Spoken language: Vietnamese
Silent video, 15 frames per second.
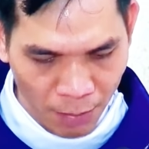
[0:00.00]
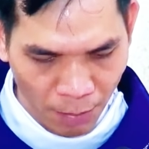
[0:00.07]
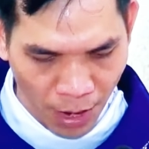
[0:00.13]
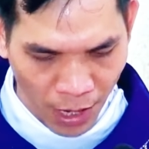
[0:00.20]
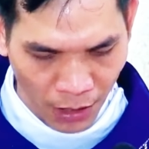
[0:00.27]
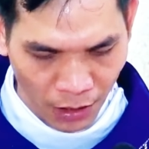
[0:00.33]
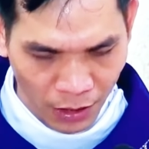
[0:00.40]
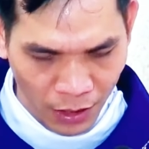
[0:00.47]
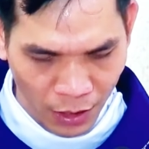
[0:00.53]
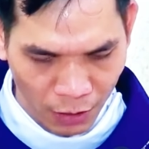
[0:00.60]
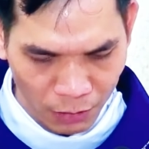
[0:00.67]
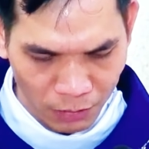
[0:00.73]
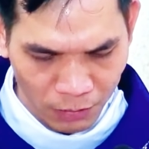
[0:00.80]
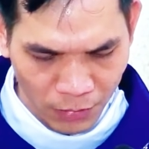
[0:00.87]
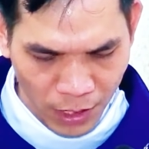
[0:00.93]
bằng
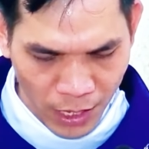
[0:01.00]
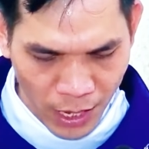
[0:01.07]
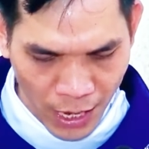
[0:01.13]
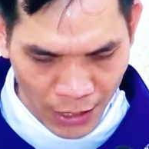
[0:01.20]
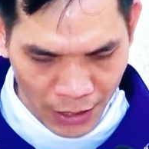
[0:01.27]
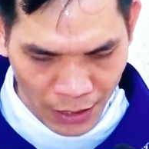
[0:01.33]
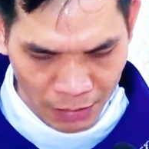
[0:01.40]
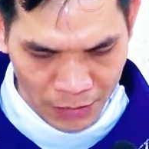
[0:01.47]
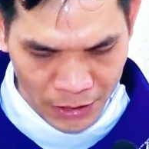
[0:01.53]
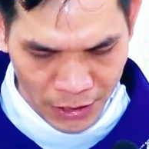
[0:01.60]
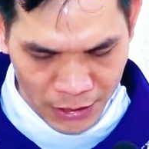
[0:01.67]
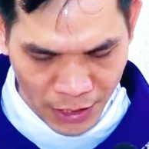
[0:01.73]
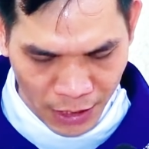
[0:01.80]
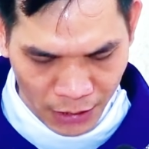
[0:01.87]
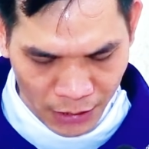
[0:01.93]
không anh em sẽ
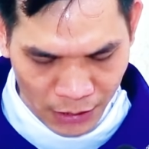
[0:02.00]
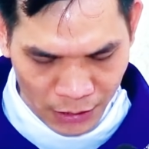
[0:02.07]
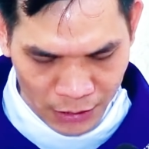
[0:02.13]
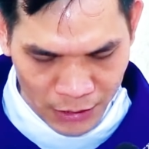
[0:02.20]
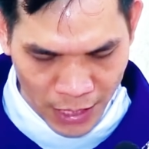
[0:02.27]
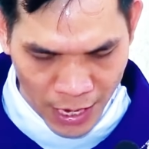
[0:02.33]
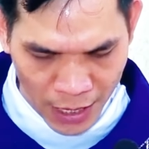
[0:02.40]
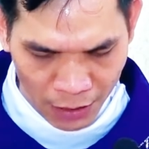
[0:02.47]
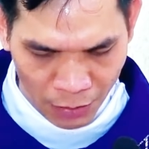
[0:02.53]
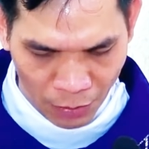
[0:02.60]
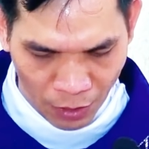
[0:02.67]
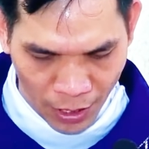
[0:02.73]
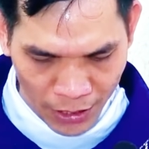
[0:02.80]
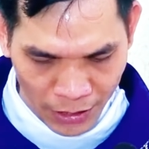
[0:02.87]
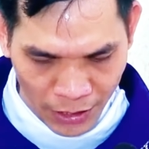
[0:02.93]
chẳng được cha
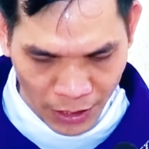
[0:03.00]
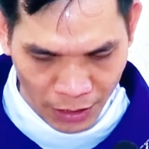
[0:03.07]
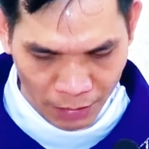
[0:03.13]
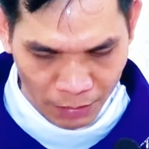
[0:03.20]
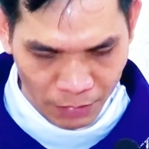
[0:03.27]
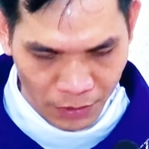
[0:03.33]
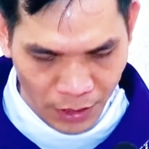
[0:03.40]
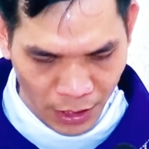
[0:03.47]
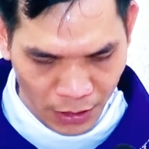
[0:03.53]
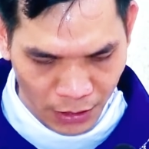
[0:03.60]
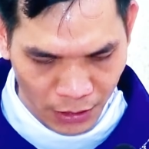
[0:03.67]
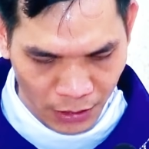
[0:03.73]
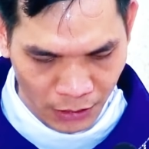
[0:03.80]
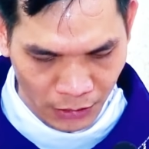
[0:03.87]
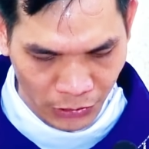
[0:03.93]
của anh em
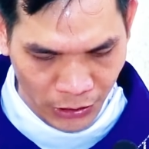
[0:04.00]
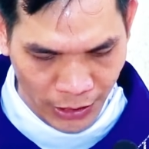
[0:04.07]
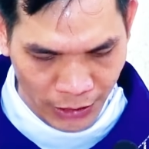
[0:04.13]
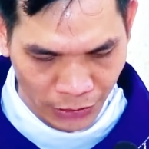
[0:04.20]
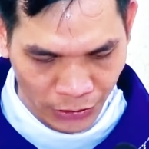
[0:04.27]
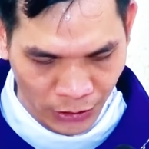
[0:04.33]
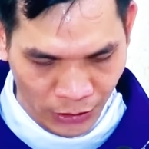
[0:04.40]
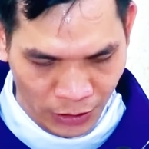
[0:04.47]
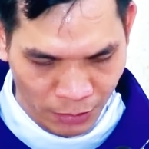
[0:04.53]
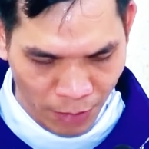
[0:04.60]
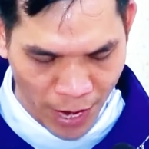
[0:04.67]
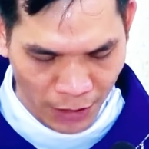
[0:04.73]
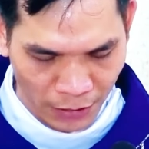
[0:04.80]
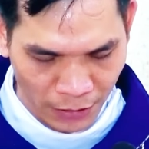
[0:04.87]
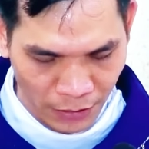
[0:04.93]
đấng ngự trên trời
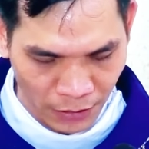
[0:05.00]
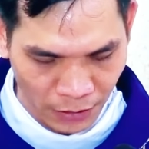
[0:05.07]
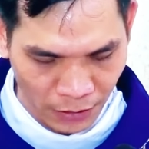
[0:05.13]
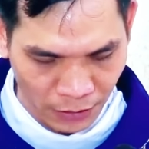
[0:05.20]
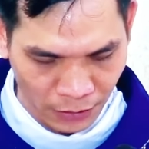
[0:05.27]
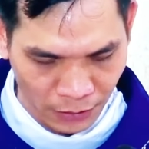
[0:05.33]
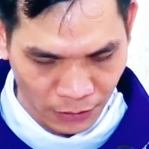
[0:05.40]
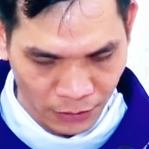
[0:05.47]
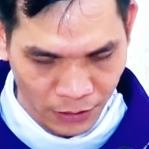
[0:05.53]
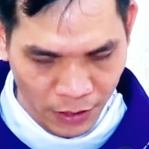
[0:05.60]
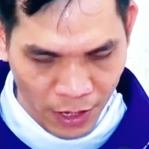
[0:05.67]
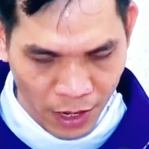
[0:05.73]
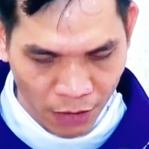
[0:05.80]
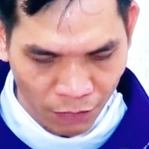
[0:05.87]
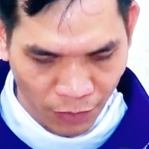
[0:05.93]
ban thưởng
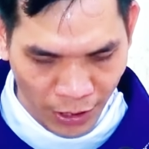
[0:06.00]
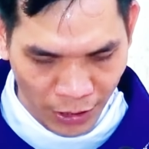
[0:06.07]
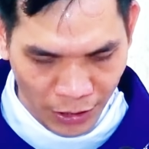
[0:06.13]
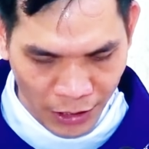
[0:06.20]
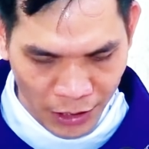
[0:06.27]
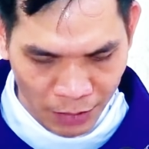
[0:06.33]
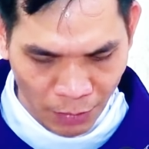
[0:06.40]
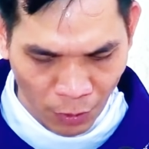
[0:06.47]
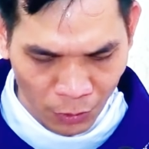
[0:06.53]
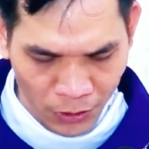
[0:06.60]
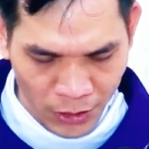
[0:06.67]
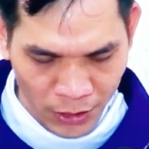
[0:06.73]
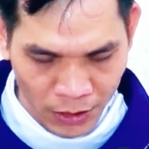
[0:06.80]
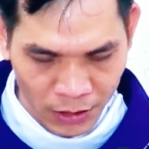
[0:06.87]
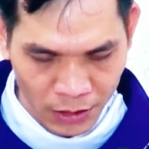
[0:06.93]
vậy khi bố
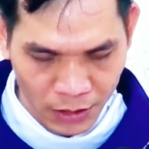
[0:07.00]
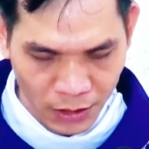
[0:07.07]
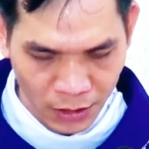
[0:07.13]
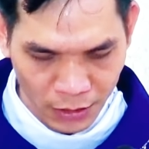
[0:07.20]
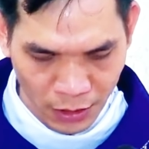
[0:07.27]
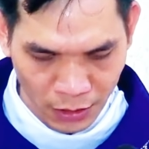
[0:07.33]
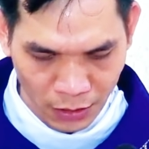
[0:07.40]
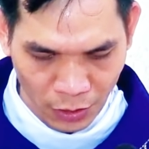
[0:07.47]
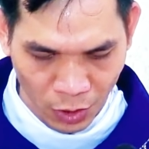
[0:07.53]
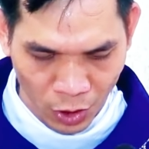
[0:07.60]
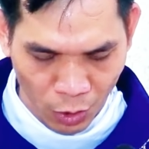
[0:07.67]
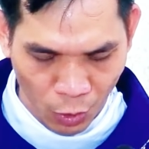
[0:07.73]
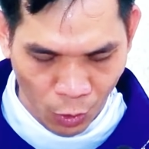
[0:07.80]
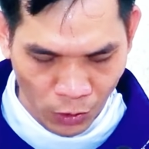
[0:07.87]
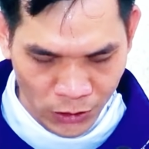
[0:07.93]
thí đừng có
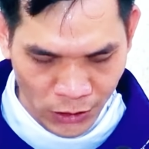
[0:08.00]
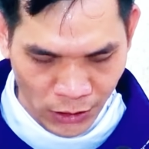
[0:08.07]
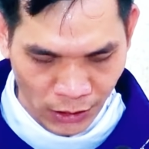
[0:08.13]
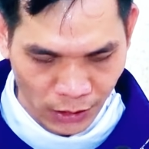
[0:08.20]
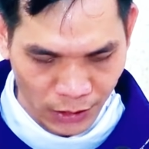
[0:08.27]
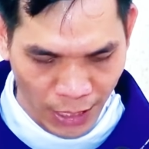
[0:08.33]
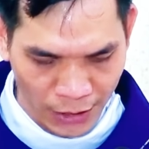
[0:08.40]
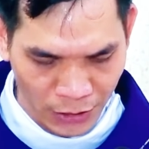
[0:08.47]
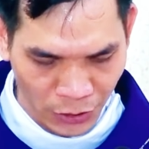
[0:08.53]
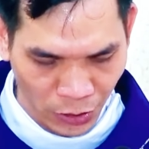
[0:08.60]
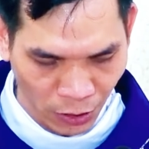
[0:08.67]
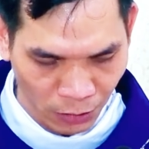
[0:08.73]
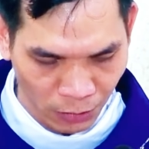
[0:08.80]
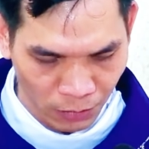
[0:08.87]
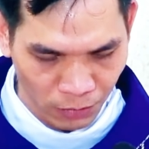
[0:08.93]
khua chiêng đánh
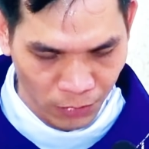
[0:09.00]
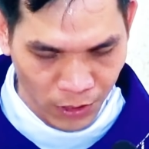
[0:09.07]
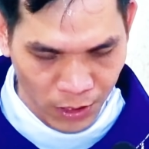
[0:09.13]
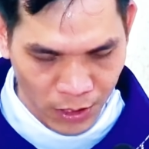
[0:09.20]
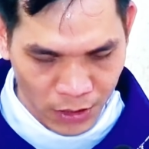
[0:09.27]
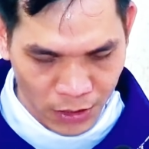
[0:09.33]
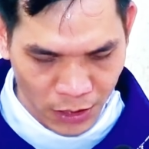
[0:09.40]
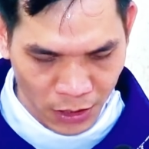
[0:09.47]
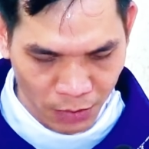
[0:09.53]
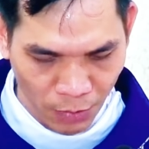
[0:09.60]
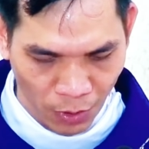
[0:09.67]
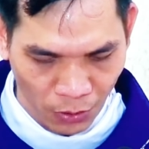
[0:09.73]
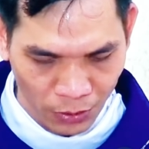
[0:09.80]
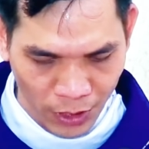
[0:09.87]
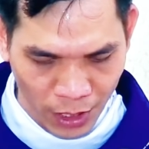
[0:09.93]
trống như
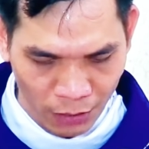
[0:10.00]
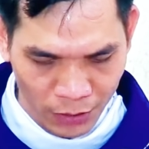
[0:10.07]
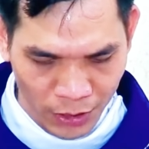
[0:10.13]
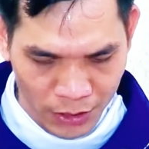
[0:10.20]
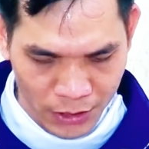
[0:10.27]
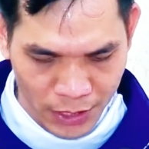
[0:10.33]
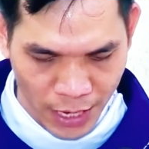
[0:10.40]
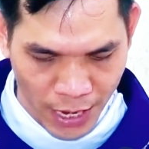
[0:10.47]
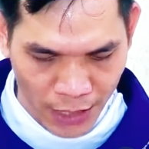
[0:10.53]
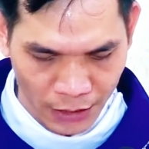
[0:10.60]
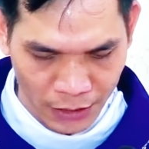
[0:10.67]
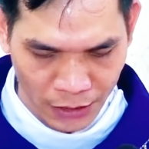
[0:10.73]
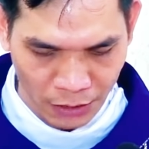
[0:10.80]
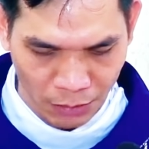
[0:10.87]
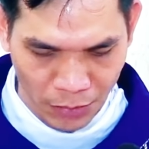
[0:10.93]
bọn đạo đức giả
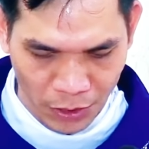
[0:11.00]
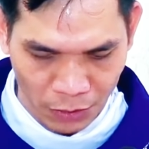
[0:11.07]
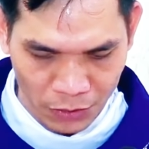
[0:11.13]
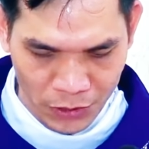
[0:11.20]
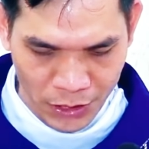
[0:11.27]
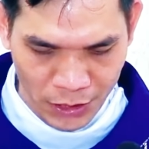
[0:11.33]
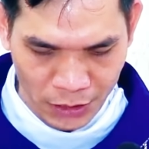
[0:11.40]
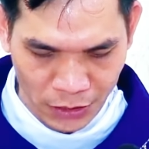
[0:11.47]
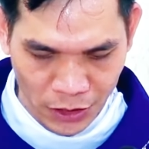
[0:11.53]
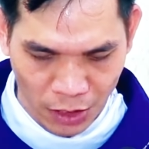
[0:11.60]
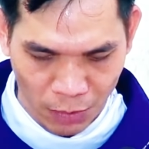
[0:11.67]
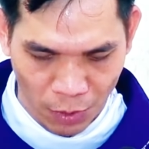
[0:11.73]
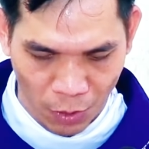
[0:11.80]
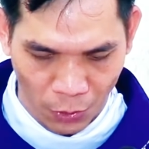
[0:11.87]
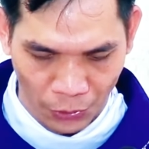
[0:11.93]
thường biểu diễn
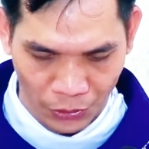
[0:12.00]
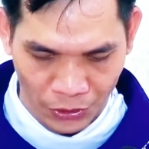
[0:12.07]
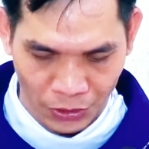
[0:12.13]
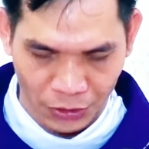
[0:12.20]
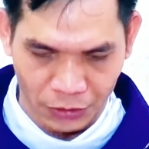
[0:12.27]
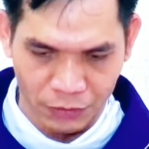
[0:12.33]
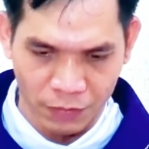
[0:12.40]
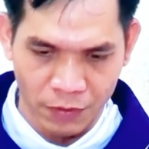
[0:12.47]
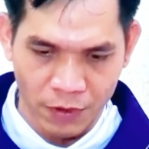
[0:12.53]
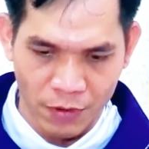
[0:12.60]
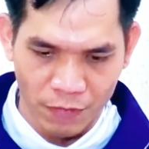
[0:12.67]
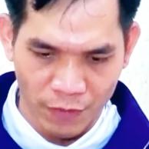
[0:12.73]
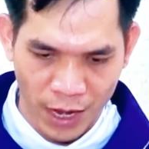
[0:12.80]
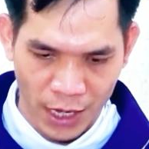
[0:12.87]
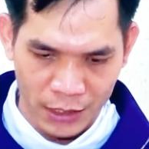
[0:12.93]
trong hội đường
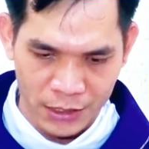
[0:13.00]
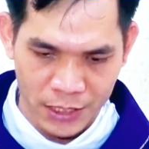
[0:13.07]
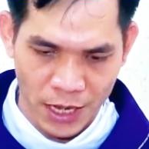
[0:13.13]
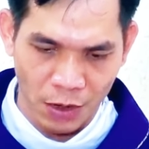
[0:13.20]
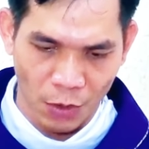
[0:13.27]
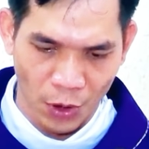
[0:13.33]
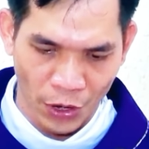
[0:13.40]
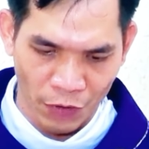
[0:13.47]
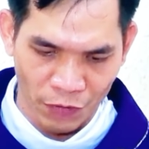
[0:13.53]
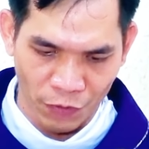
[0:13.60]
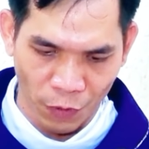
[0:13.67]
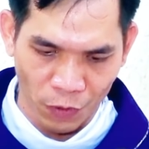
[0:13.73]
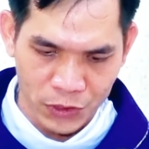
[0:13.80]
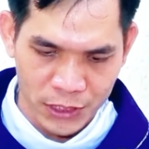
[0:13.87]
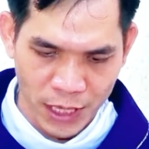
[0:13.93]
và ra ngoài
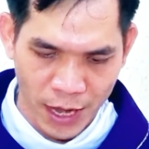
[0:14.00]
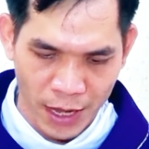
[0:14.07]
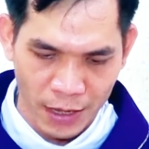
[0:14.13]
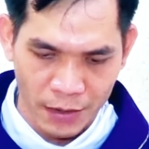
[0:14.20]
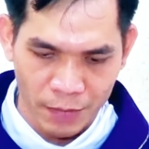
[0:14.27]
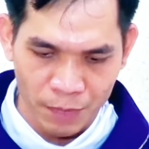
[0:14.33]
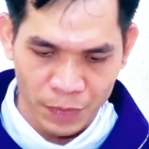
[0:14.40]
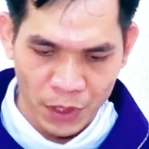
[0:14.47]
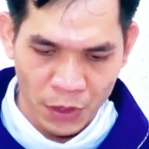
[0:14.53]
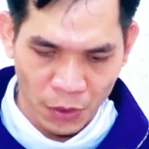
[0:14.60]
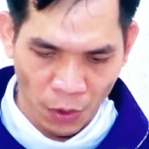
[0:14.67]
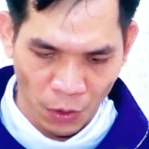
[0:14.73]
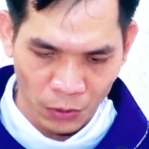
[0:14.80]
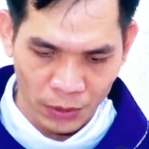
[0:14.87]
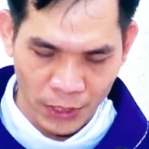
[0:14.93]
phố xá
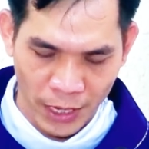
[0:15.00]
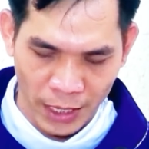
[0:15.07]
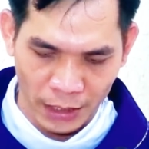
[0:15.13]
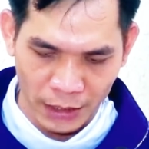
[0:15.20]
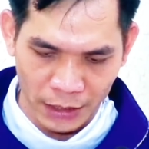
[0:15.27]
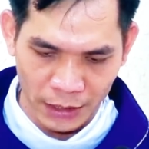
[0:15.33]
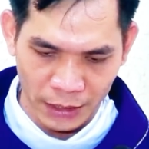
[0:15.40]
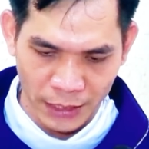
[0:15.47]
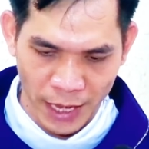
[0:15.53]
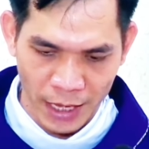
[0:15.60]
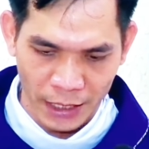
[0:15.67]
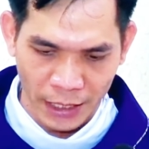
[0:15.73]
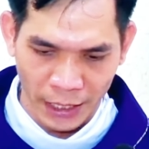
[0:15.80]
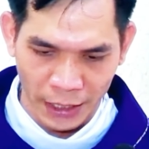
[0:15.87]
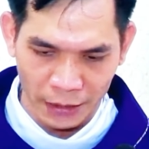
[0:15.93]
cốt để người
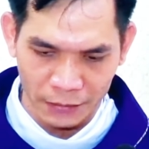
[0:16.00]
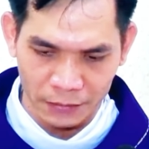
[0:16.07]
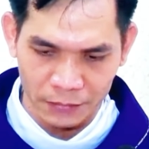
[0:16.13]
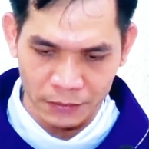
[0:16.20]
ta khen